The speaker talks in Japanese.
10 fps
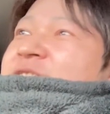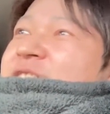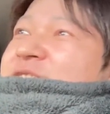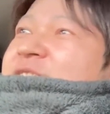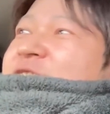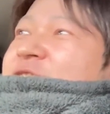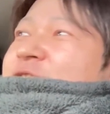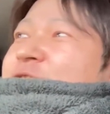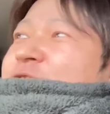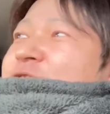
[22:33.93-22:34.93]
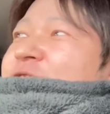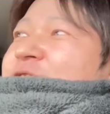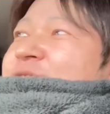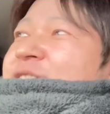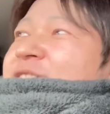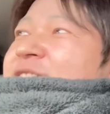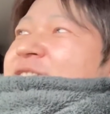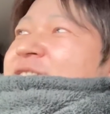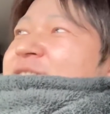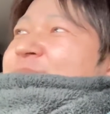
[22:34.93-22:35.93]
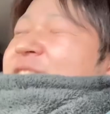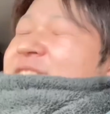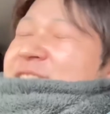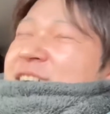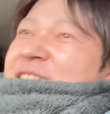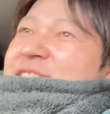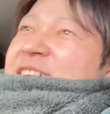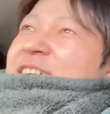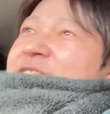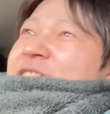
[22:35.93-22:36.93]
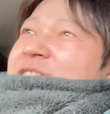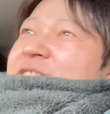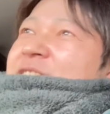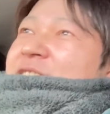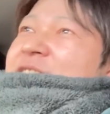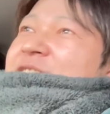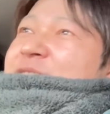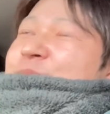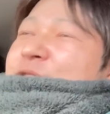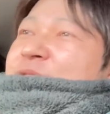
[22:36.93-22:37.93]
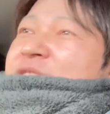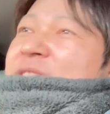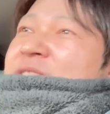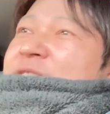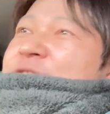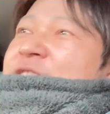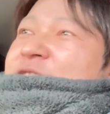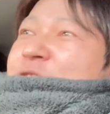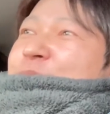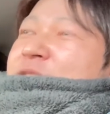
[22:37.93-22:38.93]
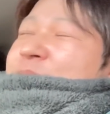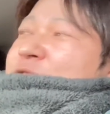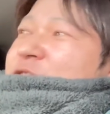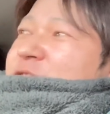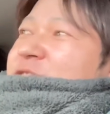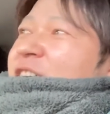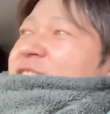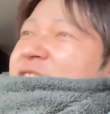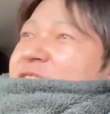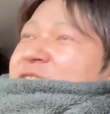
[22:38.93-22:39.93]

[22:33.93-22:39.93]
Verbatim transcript: さすがにちょっと、それは、まあ、1回2回とかやったらね、全然僕も耐えれるんですけども、多分10なんかや